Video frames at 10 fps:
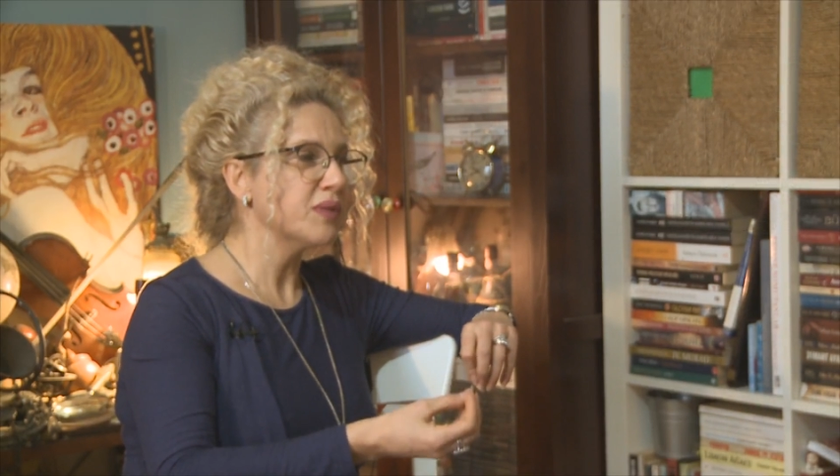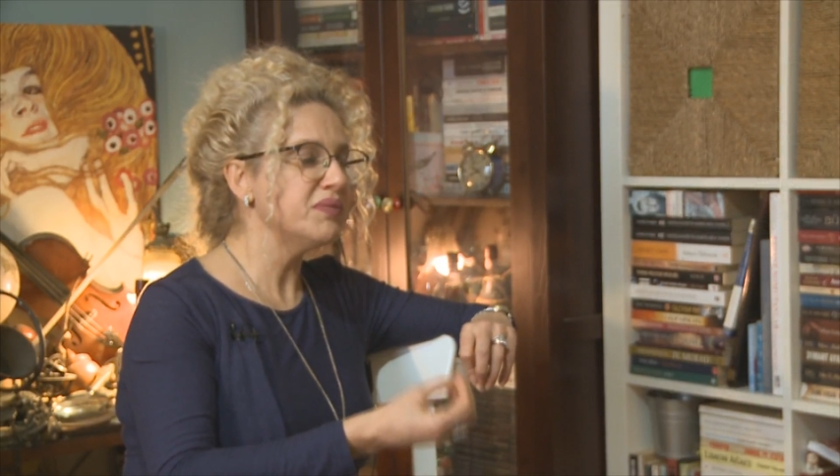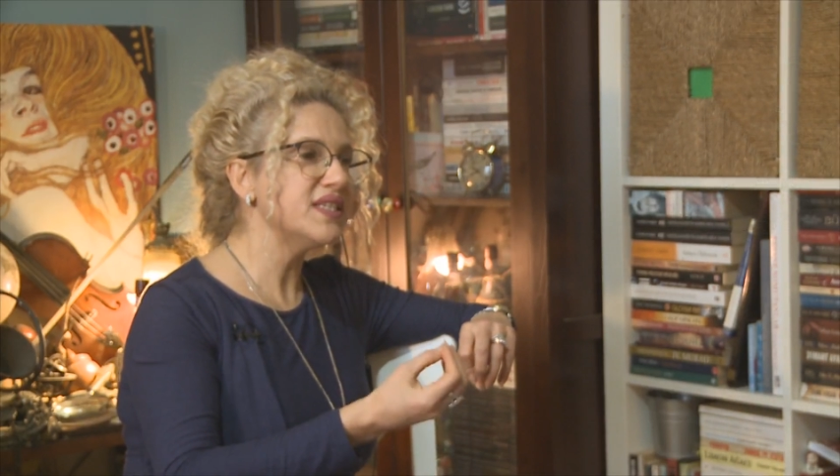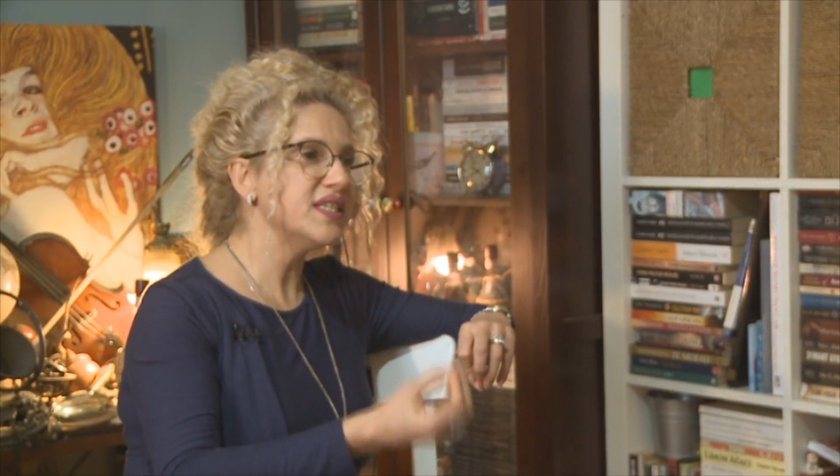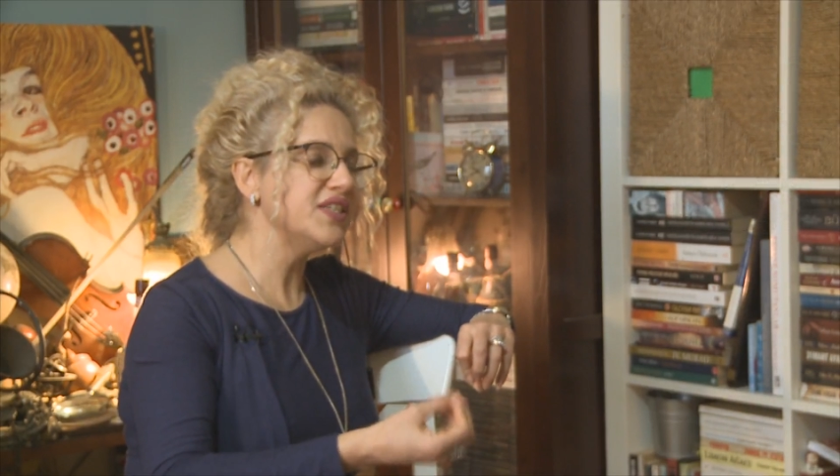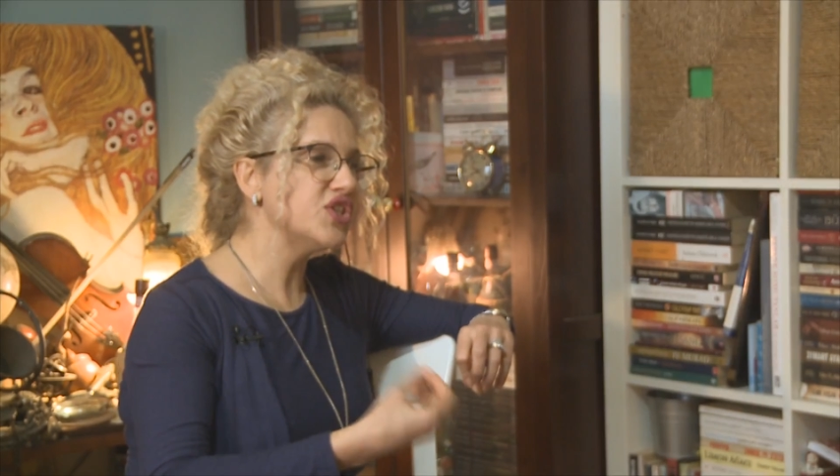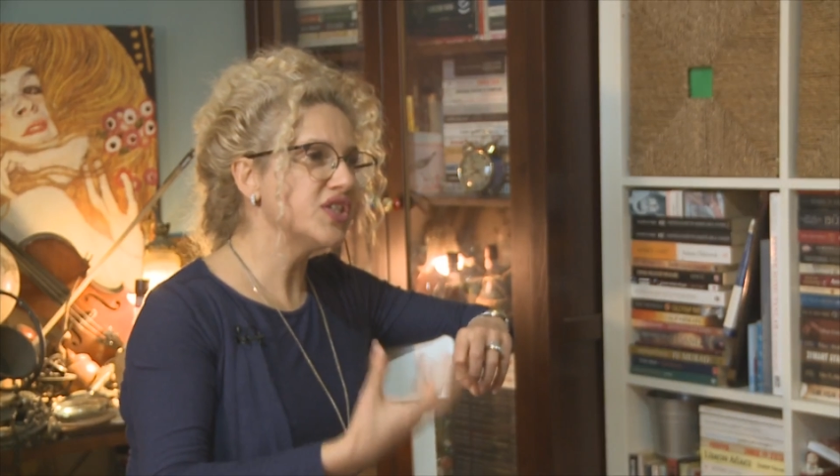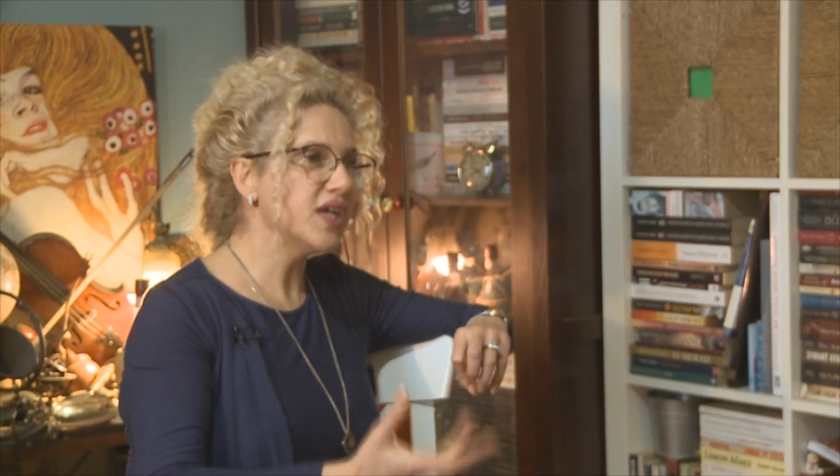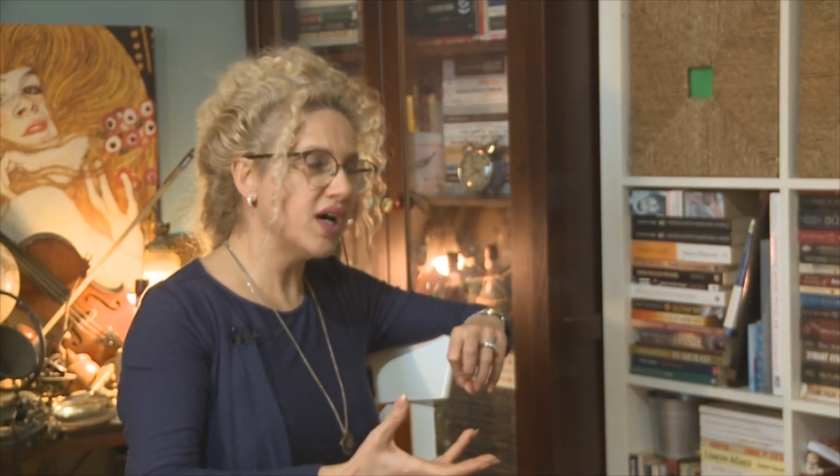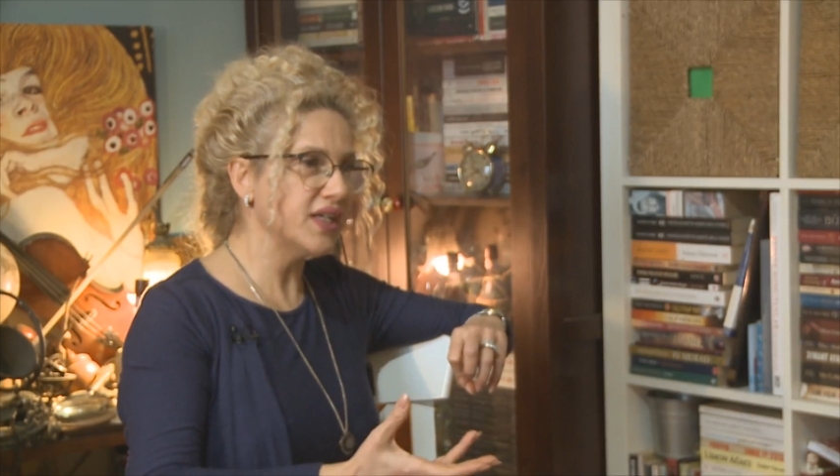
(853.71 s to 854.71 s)
biz
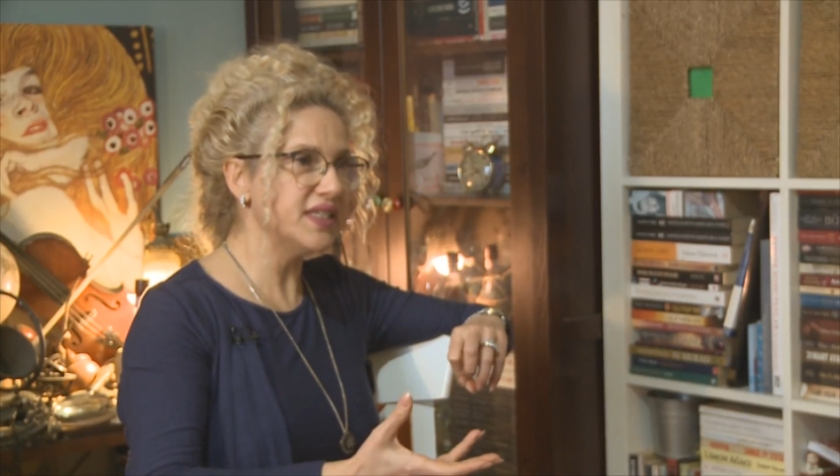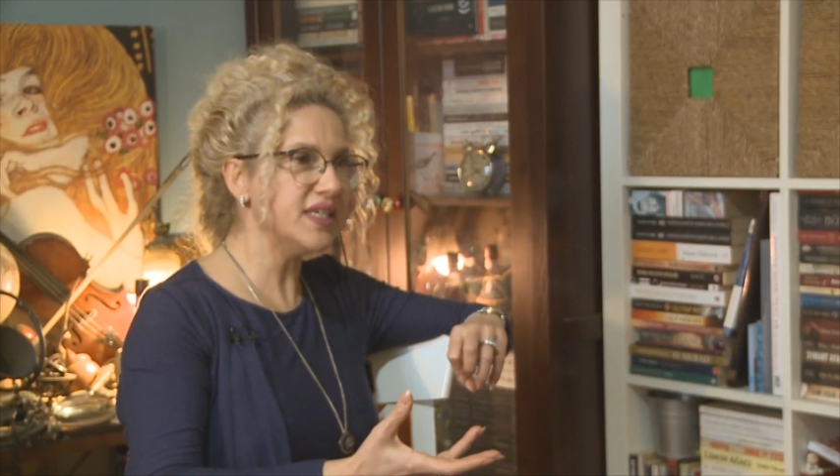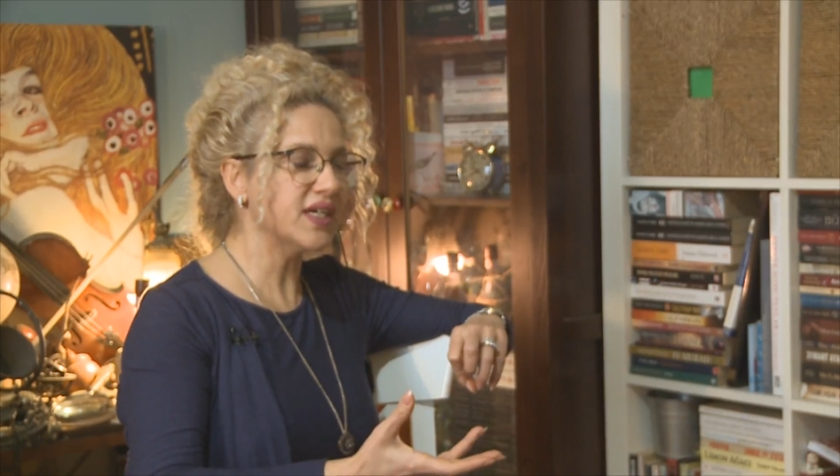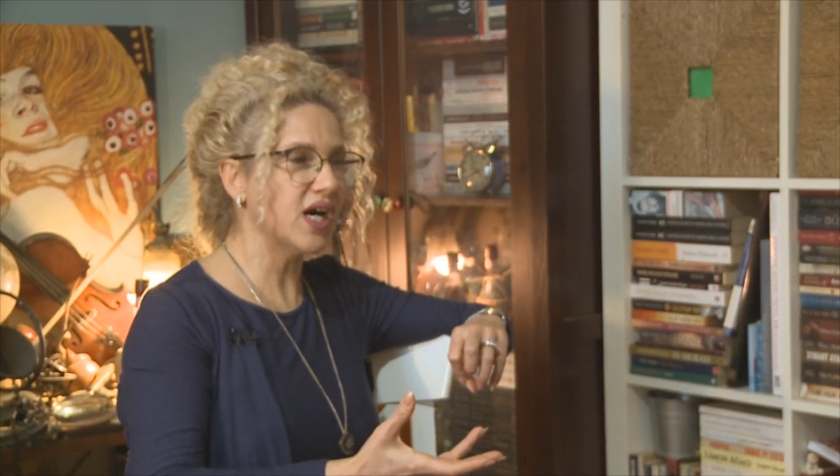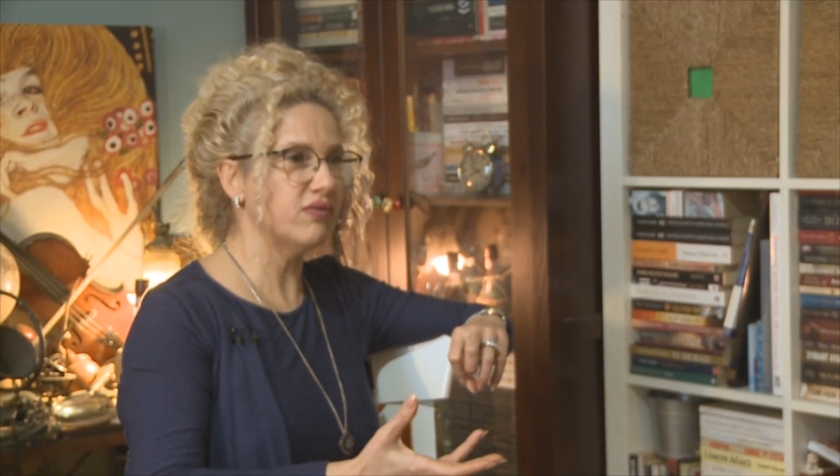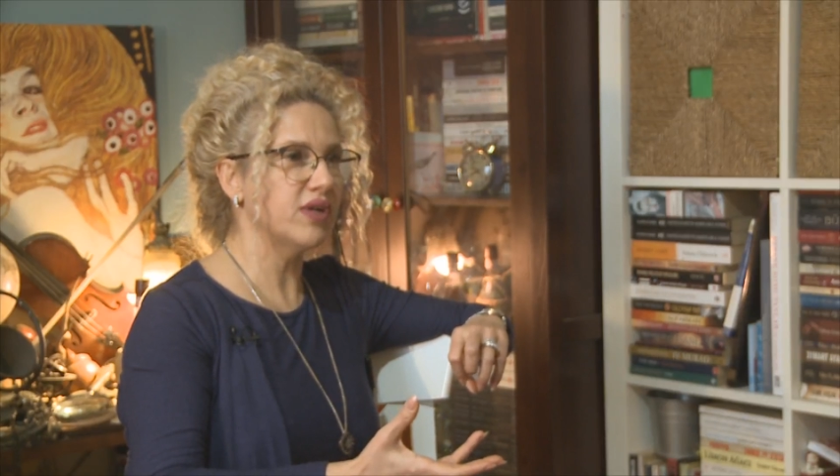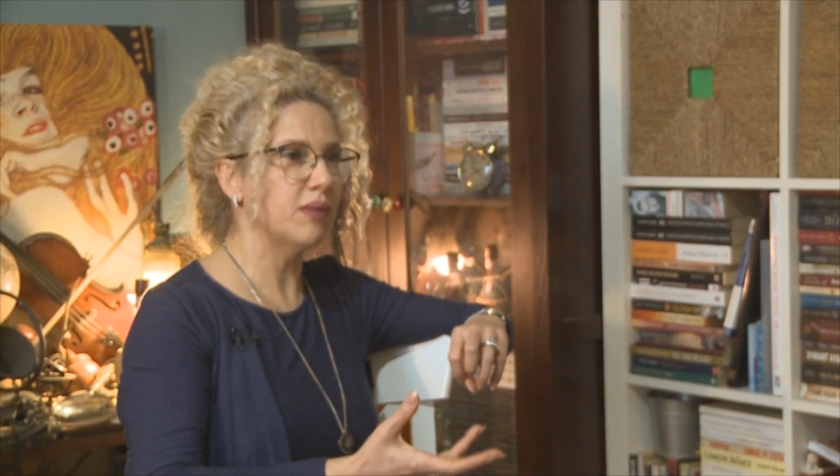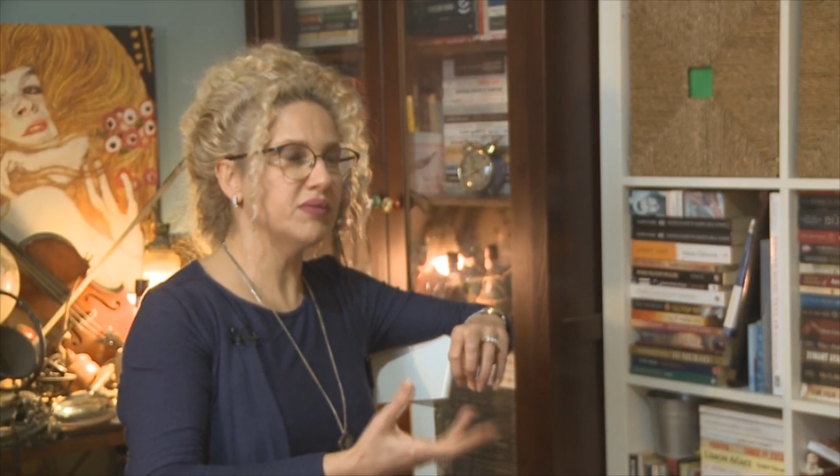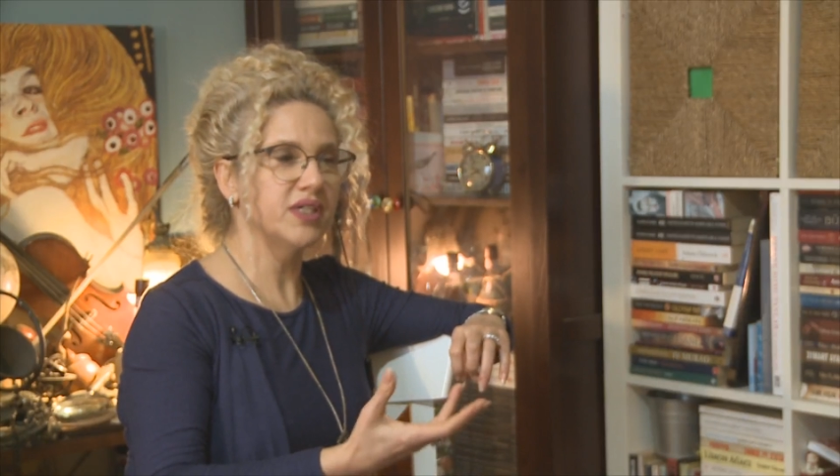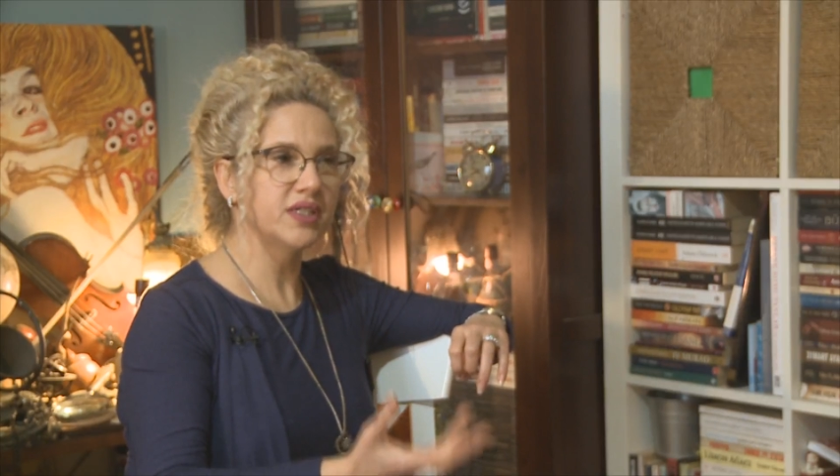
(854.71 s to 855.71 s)
içtihadi
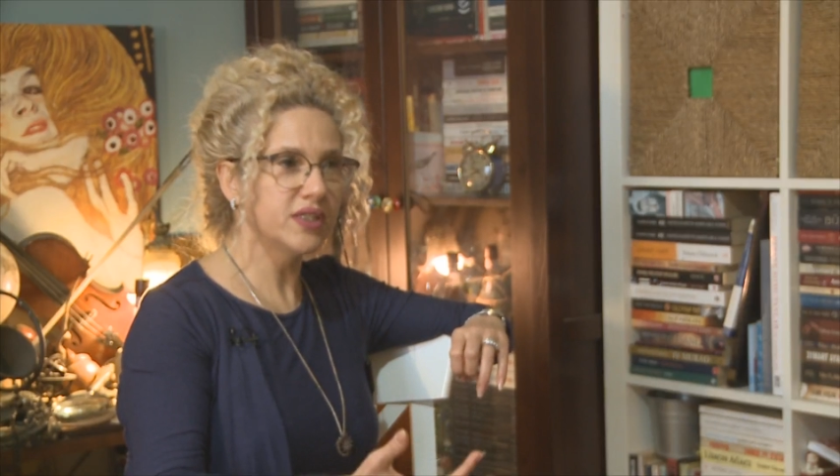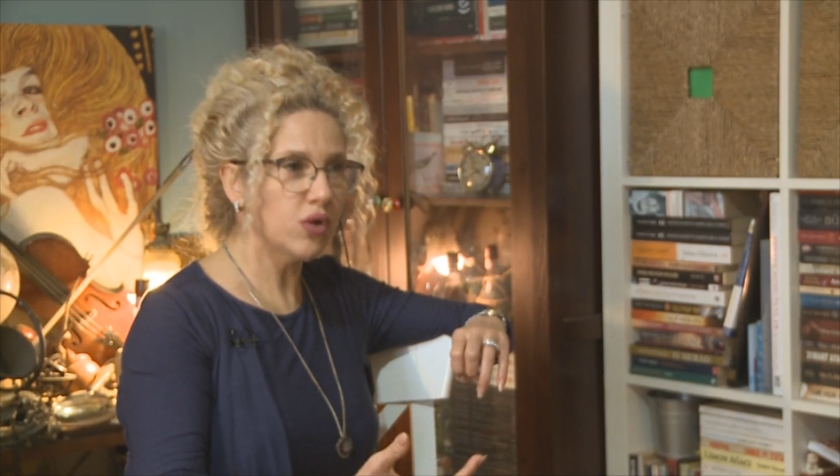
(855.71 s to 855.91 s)
kavramlarının